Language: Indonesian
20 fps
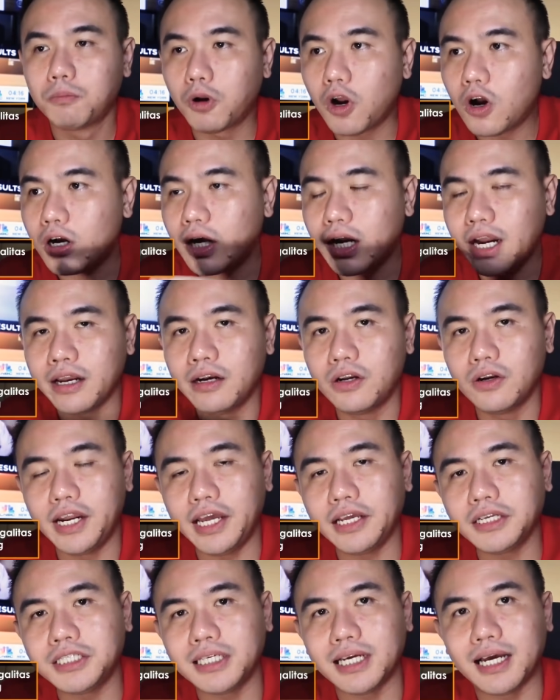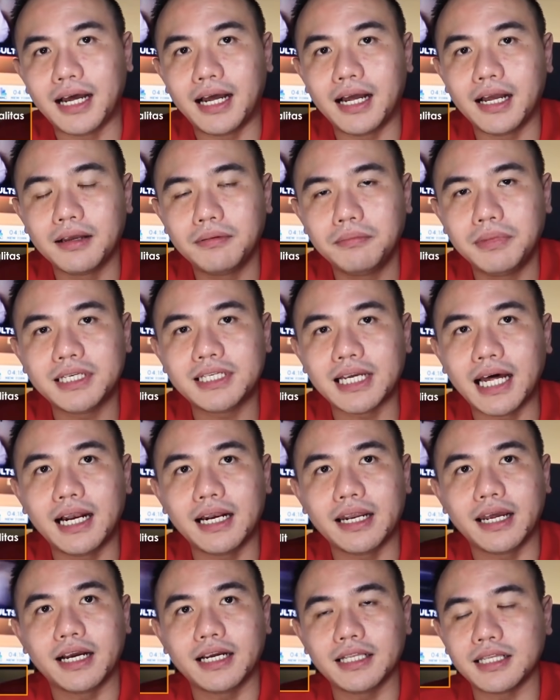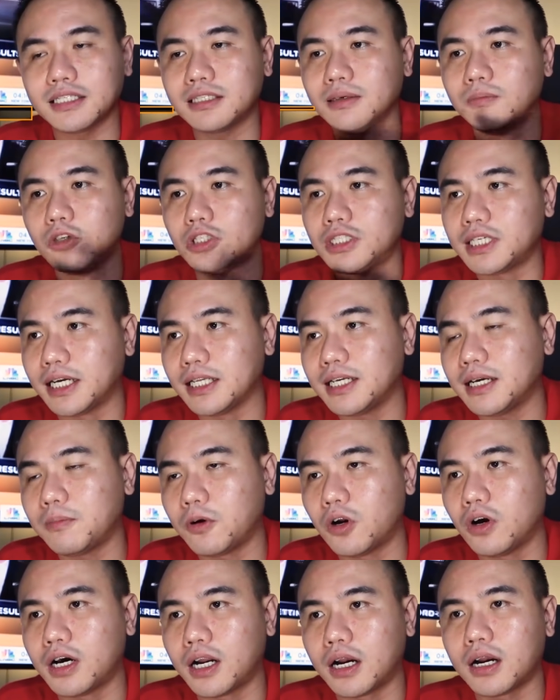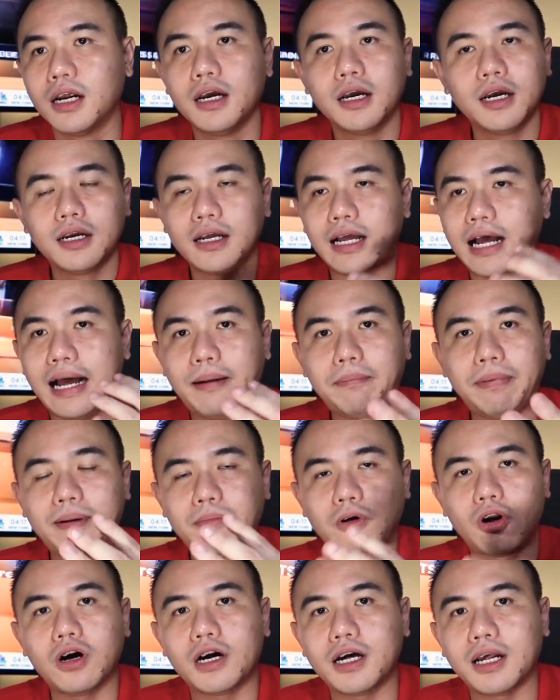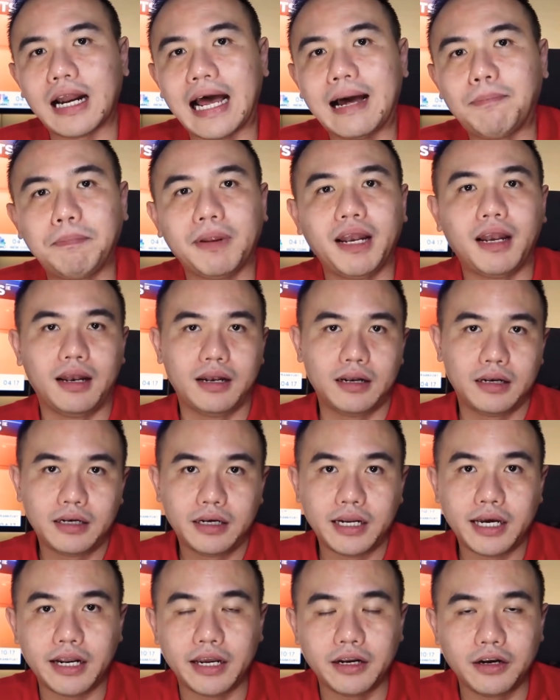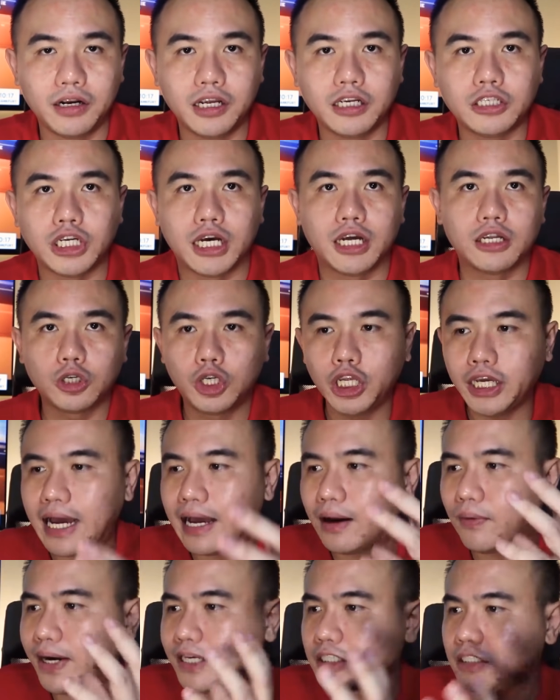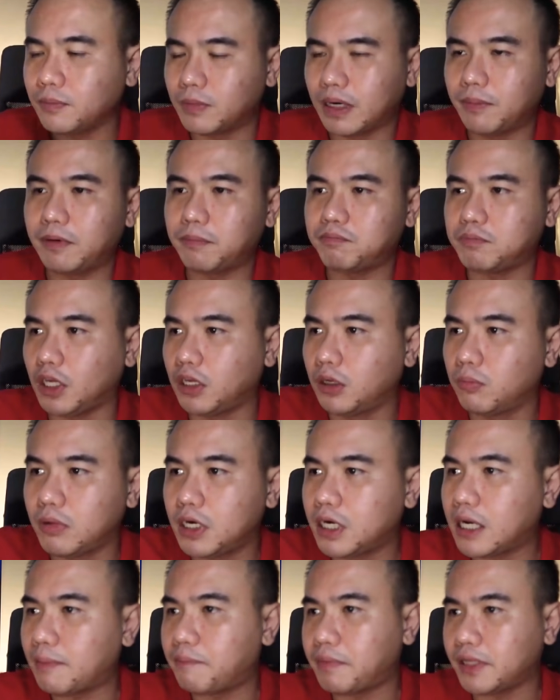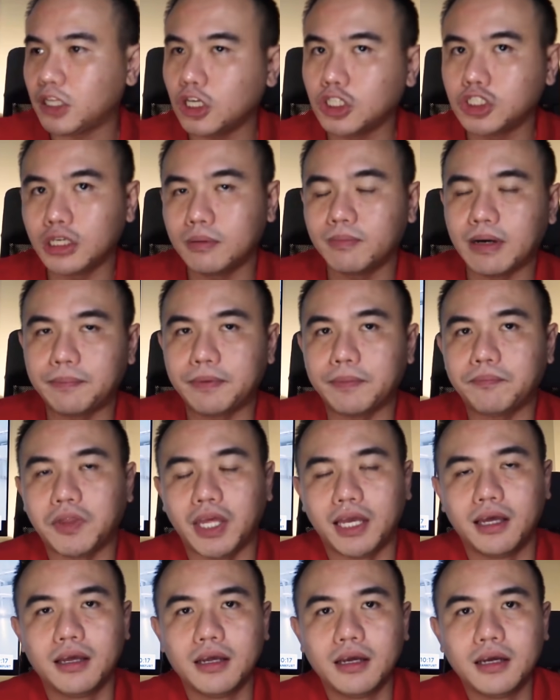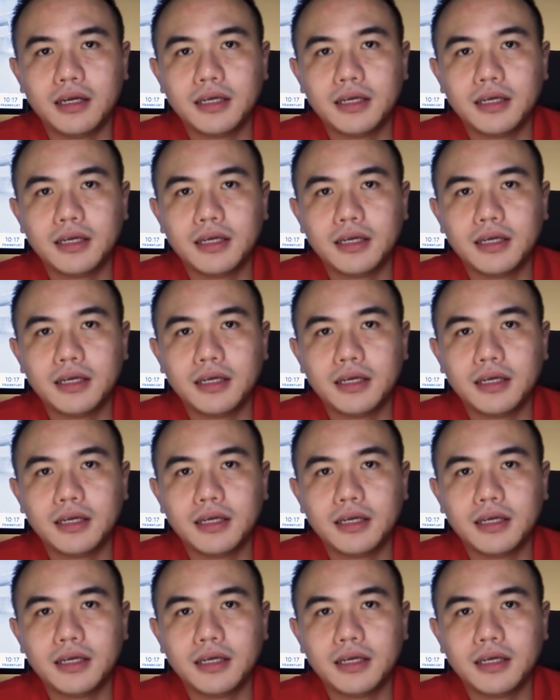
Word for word: Broker Indonesia, misalnya kita sebut saja broker apa broker Apple dari Indonesia diawasi Bapepti, mendapat izin Bapepti.